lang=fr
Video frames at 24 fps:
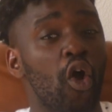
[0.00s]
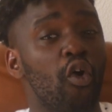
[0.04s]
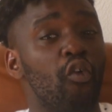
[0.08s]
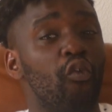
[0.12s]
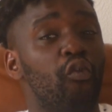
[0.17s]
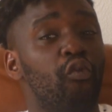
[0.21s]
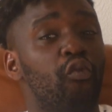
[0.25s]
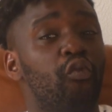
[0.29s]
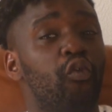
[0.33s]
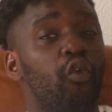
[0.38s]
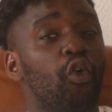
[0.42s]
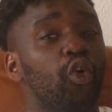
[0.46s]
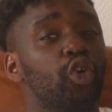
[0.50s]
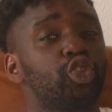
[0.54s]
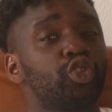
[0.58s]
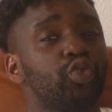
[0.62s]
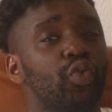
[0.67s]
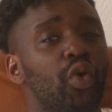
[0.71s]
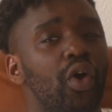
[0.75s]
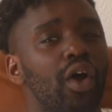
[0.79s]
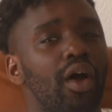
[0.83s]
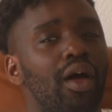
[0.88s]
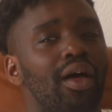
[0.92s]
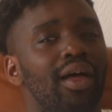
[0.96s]
vos
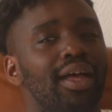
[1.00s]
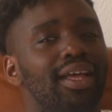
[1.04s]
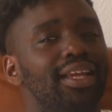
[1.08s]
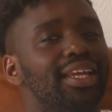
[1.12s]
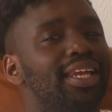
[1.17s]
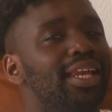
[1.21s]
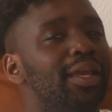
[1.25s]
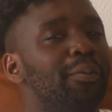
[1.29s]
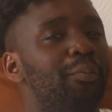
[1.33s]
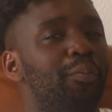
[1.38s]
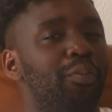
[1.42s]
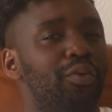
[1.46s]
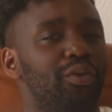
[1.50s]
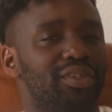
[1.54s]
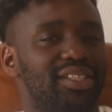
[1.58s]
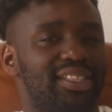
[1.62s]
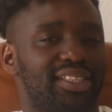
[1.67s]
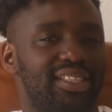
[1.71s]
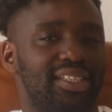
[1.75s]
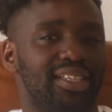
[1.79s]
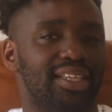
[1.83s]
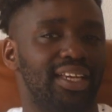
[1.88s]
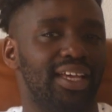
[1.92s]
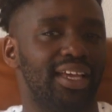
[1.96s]
joueurs les plus
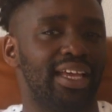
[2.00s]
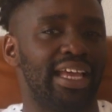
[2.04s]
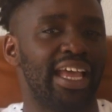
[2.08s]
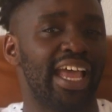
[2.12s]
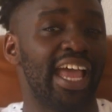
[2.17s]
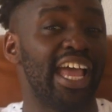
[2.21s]
stylés.